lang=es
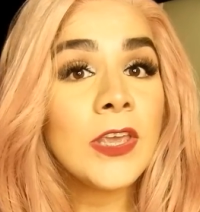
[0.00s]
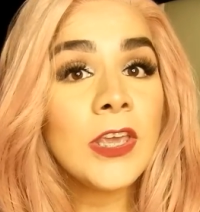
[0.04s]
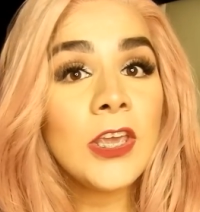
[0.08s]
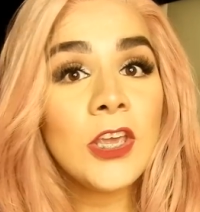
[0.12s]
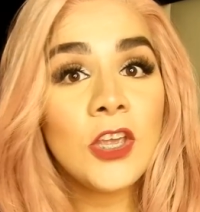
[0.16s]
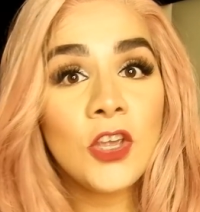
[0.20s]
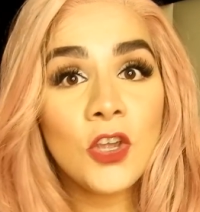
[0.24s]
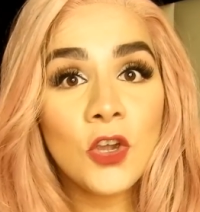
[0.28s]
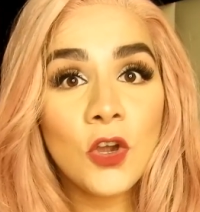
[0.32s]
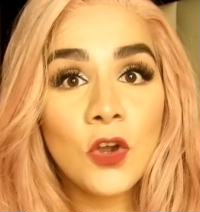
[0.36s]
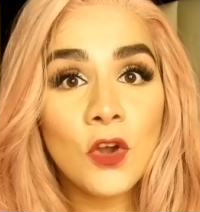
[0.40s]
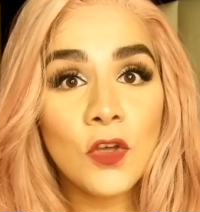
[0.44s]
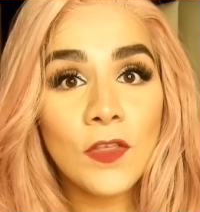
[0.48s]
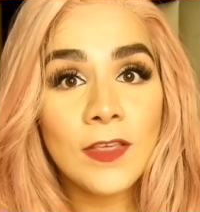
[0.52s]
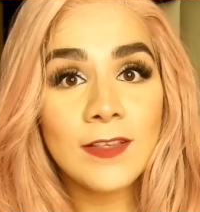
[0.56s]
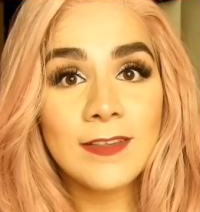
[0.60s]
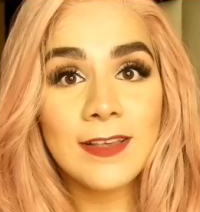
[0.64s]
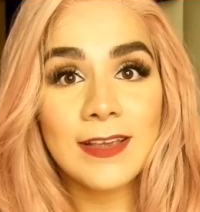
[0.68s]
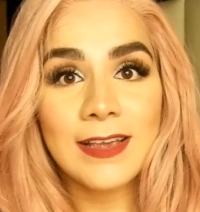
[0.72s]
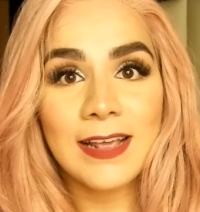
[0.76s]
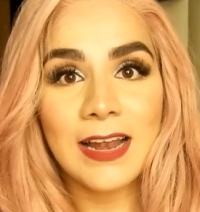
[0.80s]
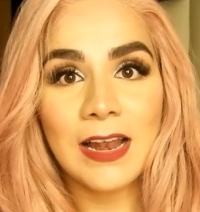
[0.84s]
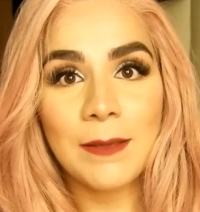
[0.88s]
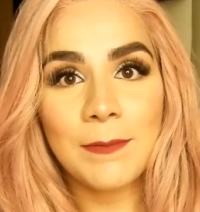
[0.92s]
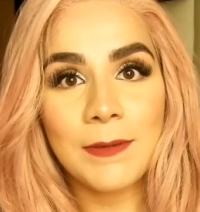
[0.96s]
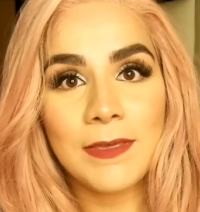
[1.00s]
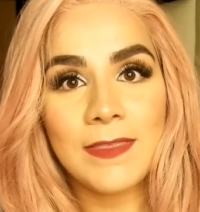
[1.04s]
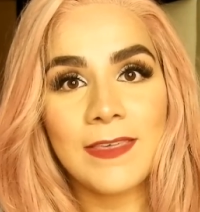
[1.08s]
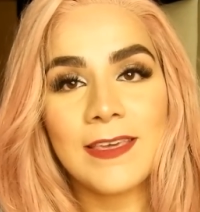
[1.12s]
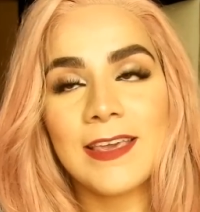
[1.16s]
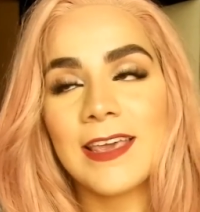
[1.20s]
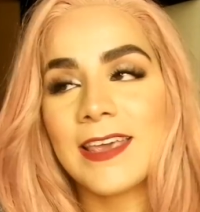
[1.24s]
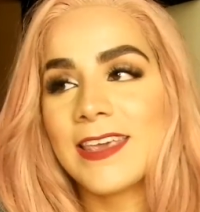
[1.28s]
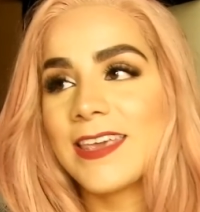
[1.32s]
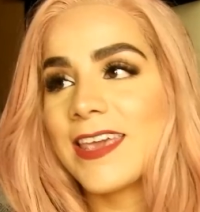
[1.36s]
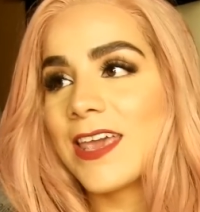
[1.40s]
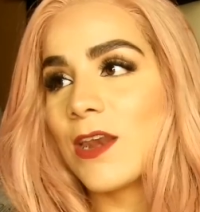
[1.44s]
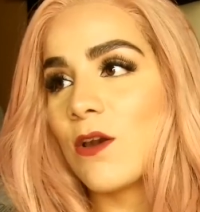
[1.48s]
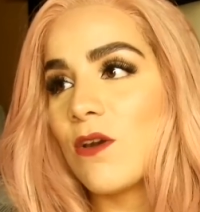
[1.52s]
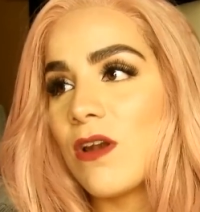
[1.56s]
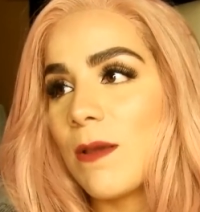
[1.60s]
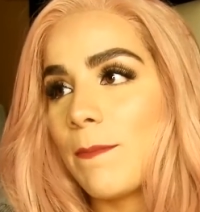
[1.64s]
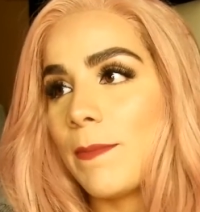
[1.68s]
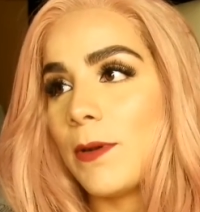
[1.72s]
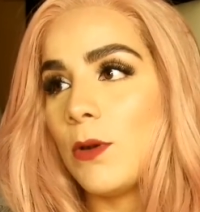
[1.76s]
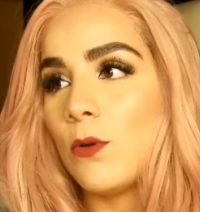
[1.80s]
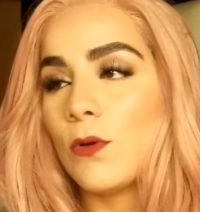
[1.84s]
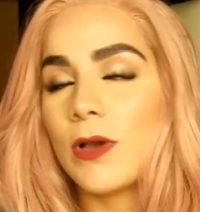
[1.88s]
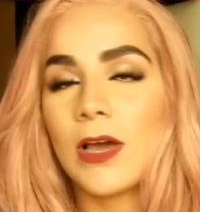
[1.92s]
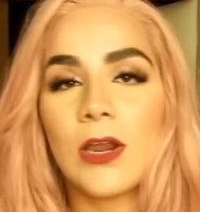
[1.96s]
Y yo desde que la vi dije, quiero
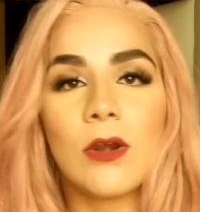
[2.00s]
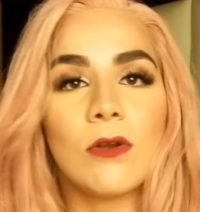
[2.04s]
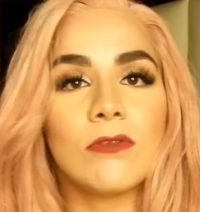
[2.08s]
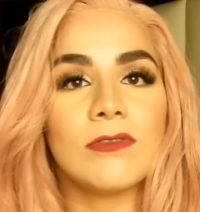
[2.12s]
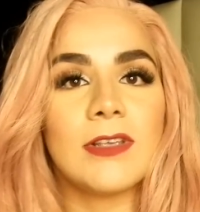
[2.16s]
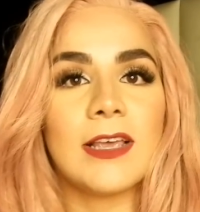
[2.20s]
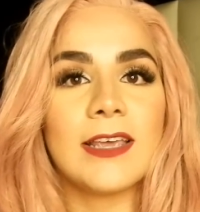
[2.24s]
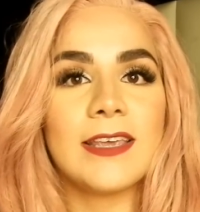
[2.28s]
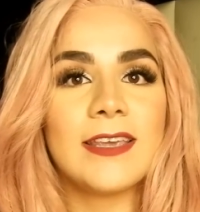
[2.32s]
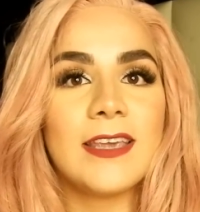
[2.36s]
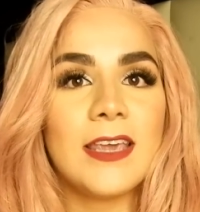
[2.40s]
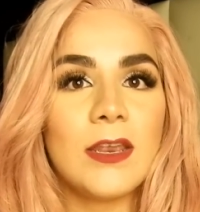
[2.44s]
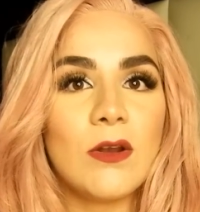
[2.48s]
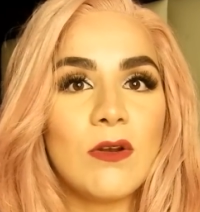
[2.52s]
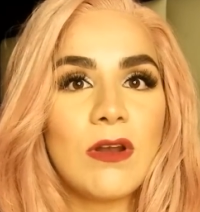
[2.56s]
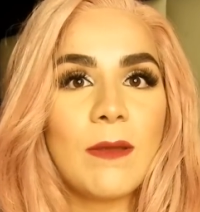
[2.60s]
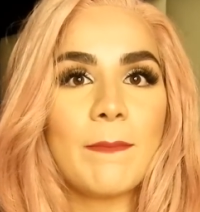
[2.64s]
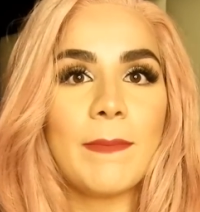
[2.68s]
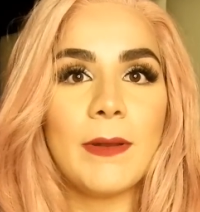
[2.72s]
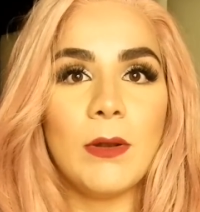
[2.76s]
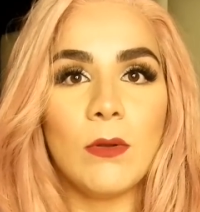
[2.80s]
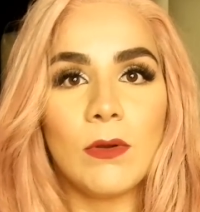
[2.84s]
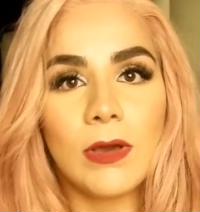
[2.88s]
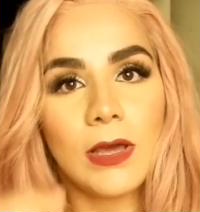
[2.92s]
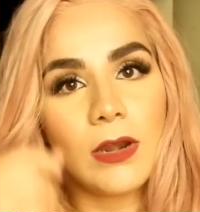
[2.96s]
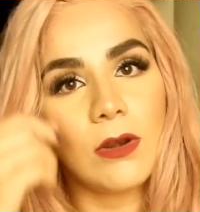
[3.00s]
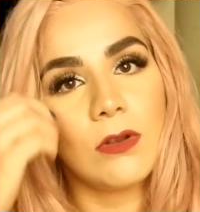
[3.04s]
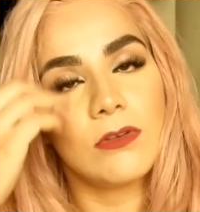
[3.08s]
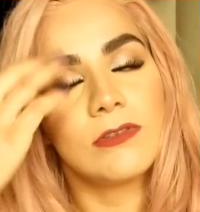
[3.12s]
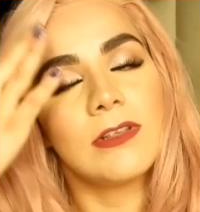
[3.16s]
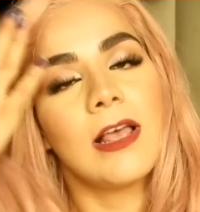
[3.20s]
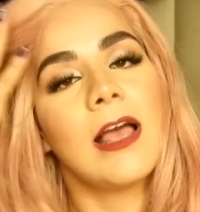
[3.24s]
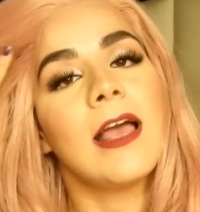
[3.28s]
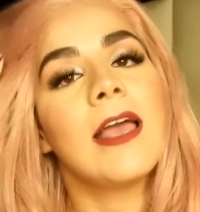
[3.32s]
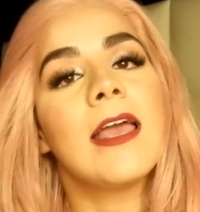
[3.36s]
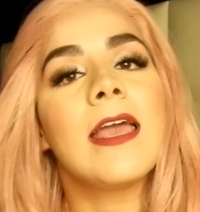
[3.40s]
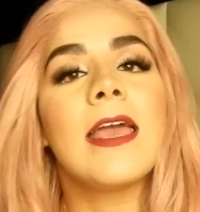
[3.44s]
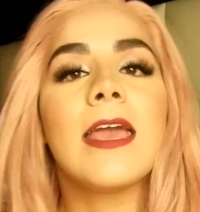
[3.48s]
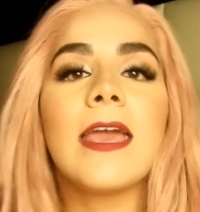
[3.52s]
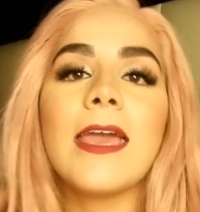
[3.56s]
una peluca rosa, quiero una peluca rosa.